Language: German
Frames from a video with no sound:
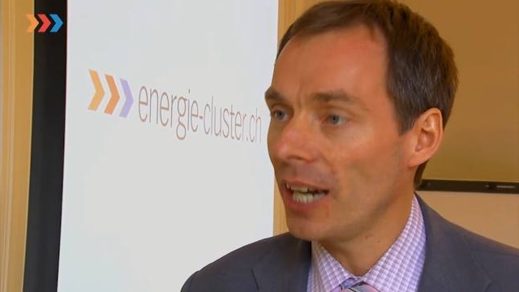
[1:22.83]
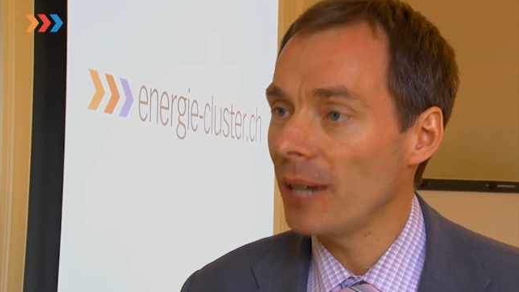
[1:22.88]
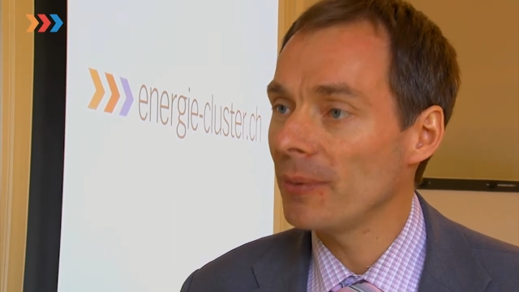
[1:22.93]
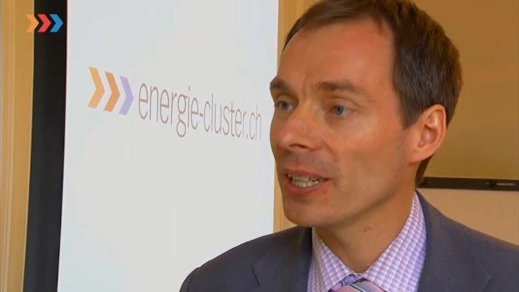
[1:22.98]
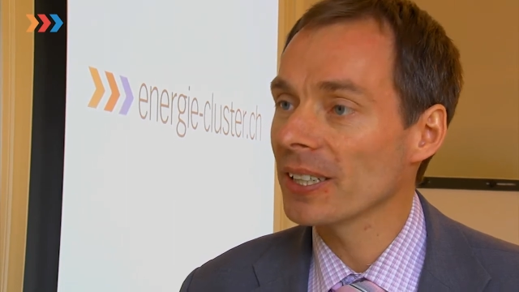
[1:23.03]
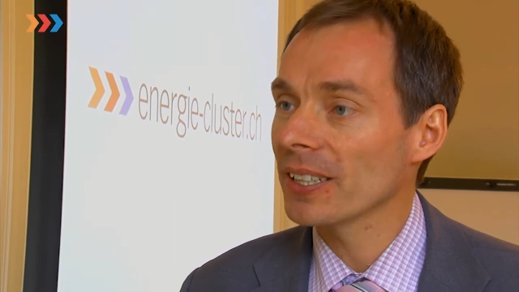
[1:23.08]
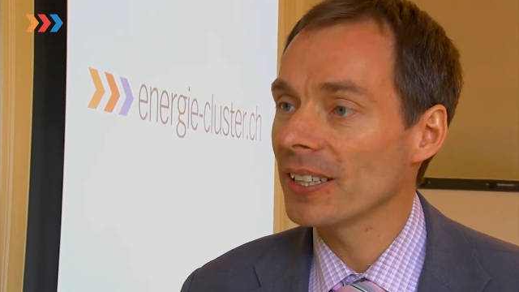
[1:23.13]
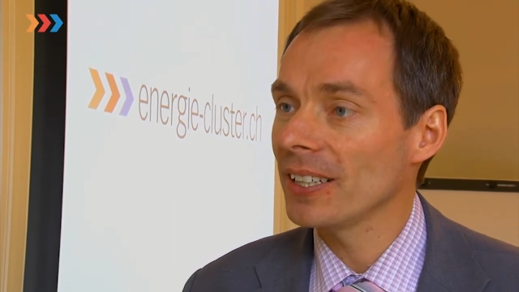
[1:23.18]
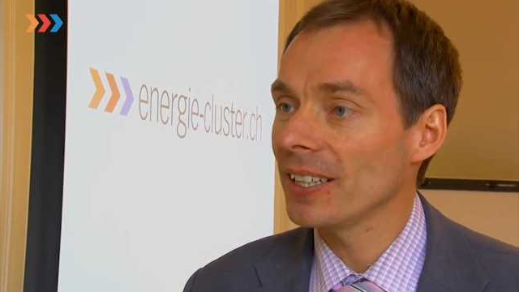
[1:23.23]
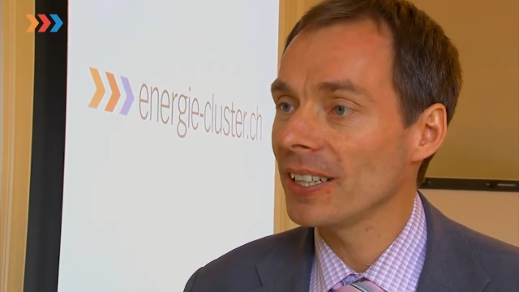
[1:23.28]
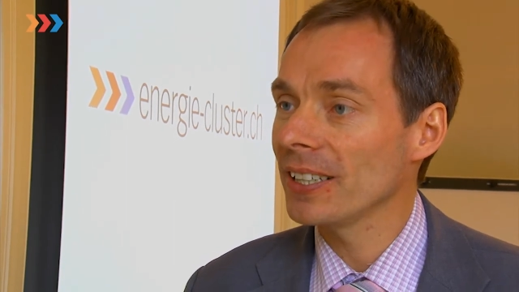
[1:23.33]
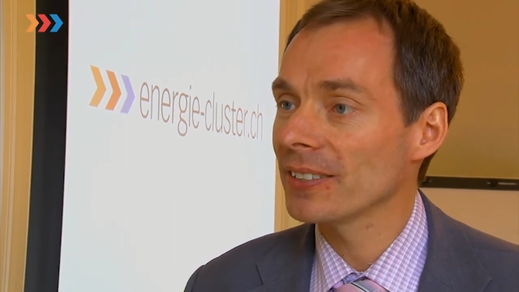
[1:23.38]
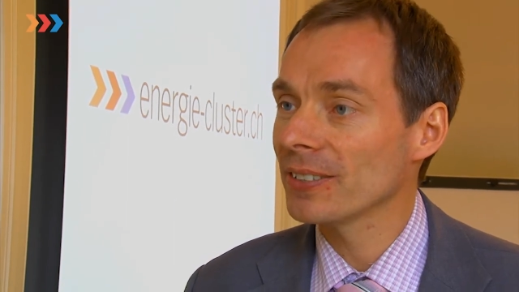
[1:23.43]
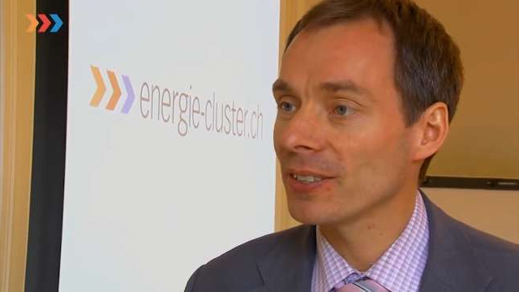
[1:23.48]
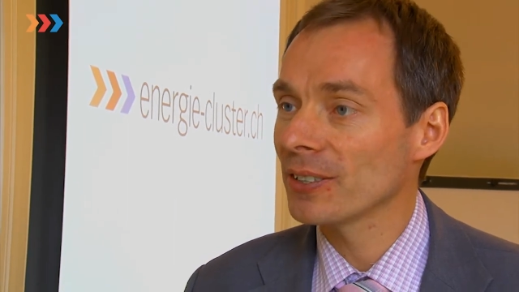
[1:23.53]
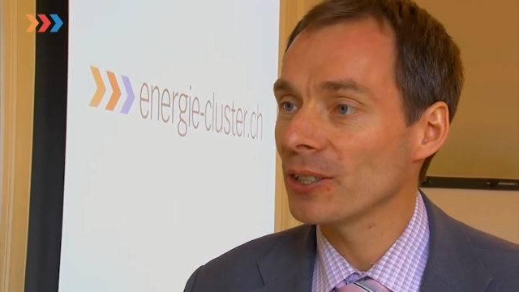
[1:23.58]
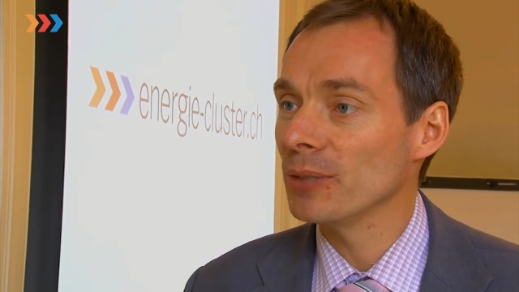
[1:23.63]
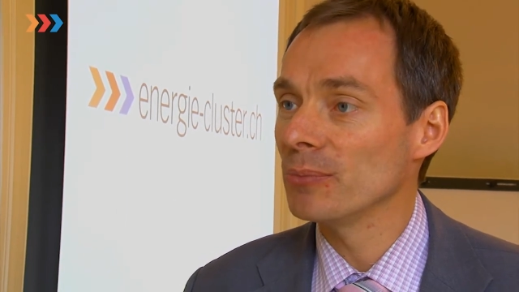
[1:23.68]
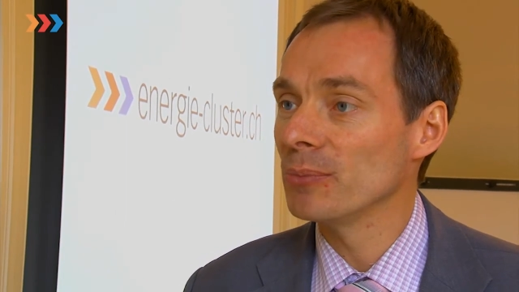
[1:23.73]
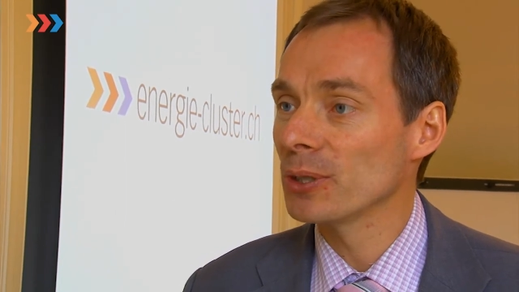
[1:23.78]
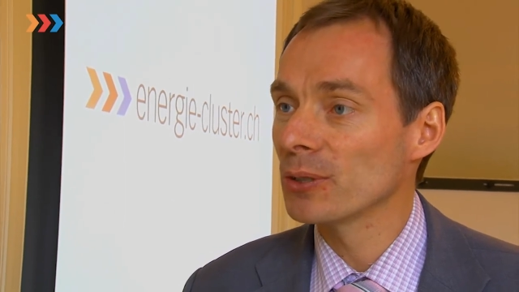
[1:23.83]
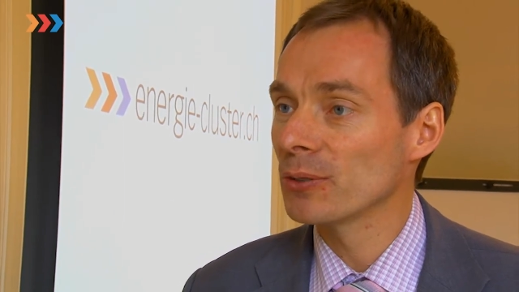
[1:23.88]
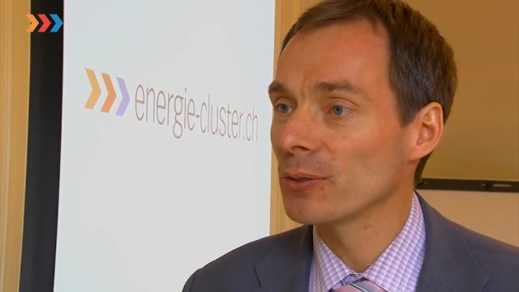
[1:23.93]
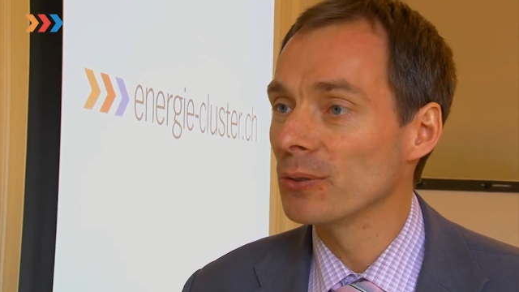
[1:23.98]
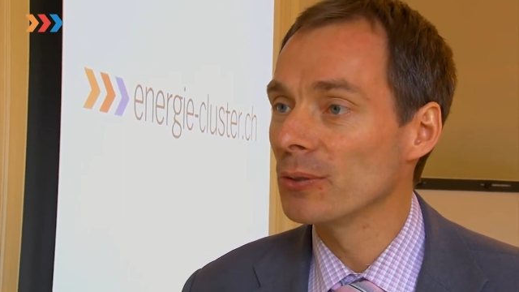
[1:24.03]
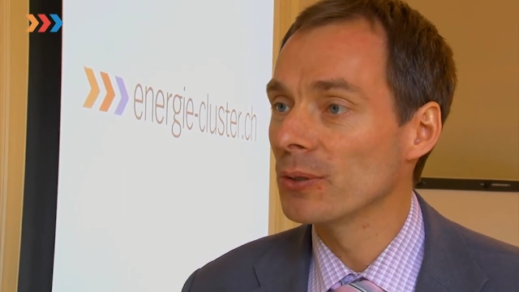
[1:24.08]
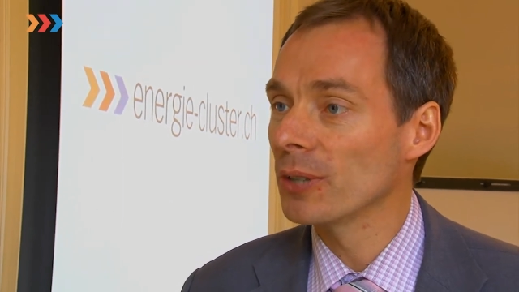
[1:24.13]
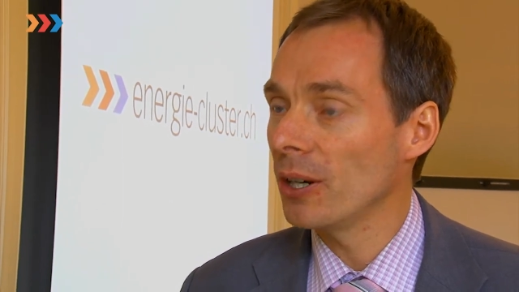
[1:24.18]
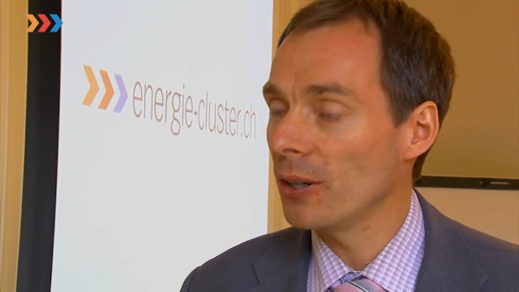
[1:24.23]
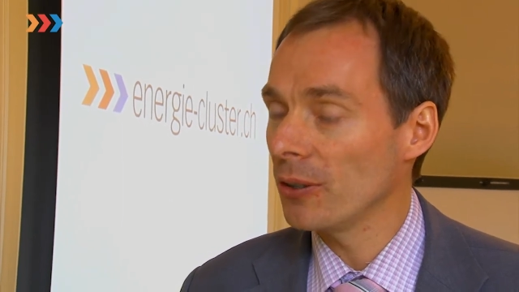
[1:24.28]
Arbeit geleistet in
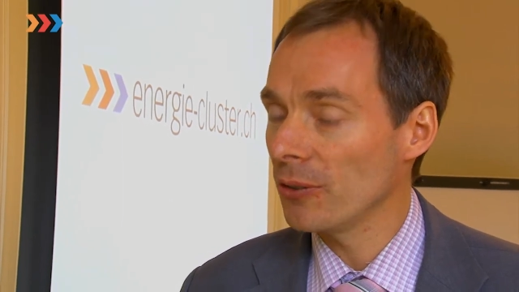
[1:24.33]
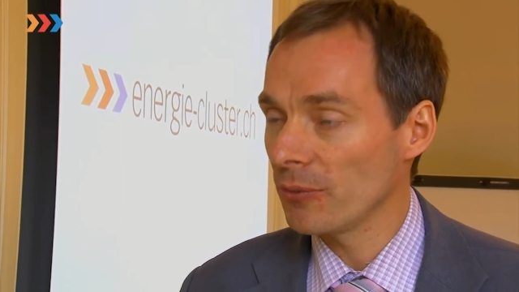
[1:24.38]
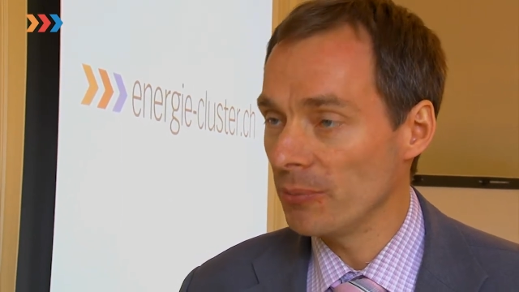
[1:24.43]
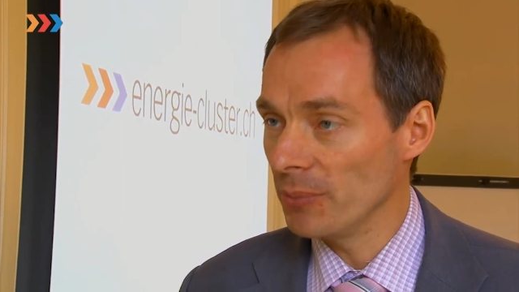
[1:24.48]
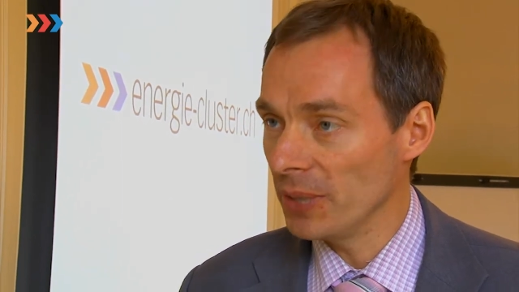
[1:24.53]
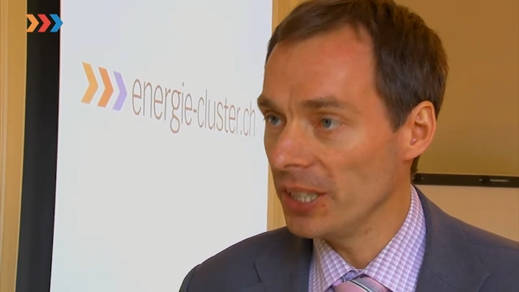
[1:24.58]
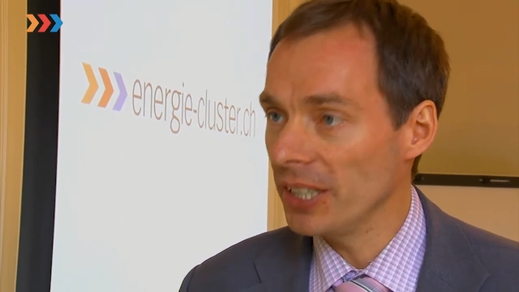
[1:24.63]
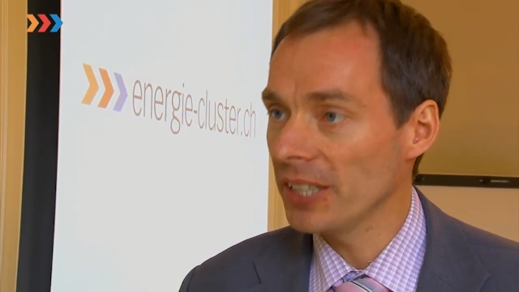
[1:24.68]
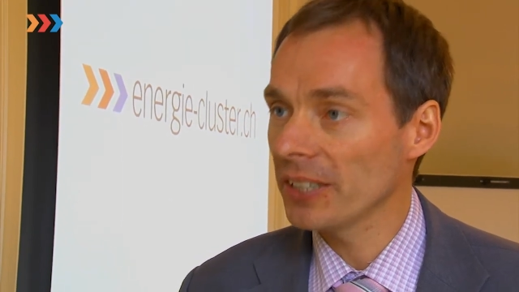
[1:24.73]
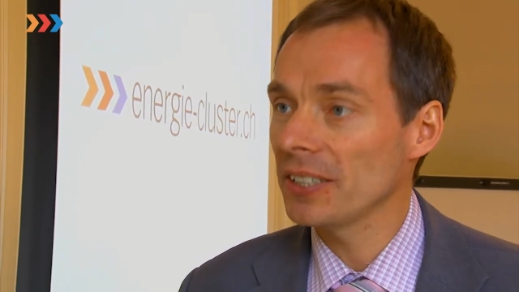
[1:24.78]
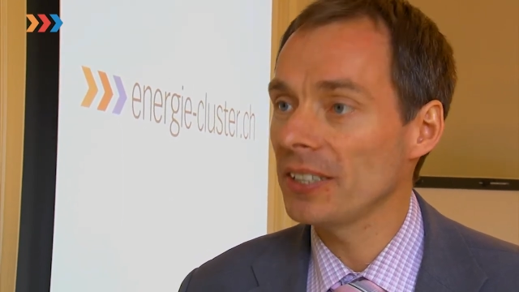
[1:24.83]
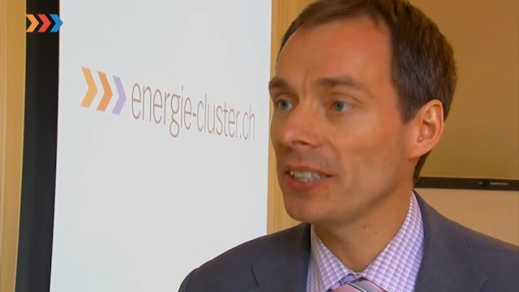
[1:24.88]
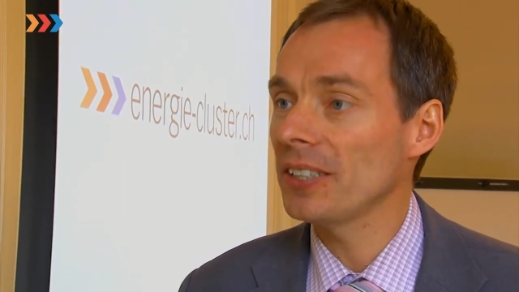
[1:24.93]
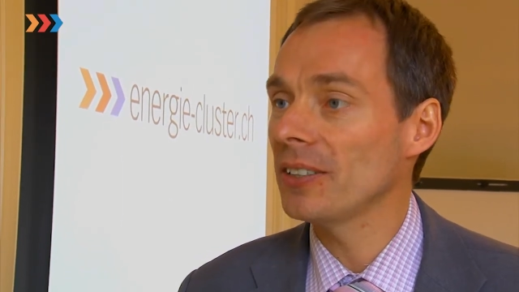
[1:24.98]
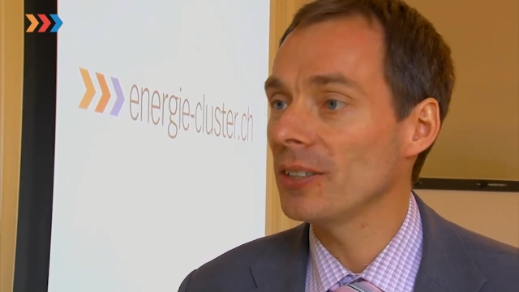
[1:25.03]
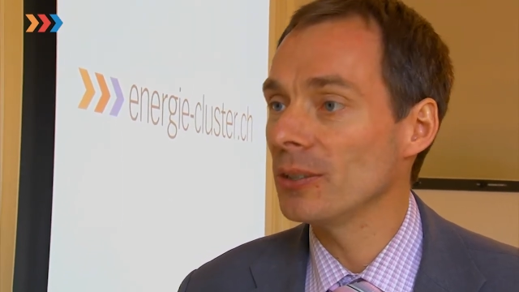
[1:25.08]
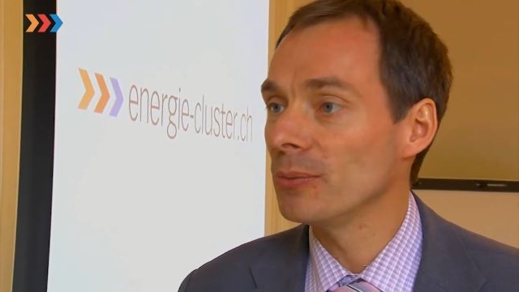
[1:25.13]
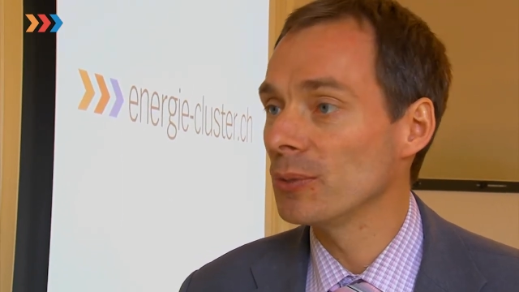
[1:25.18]
Bezug auf Minergie,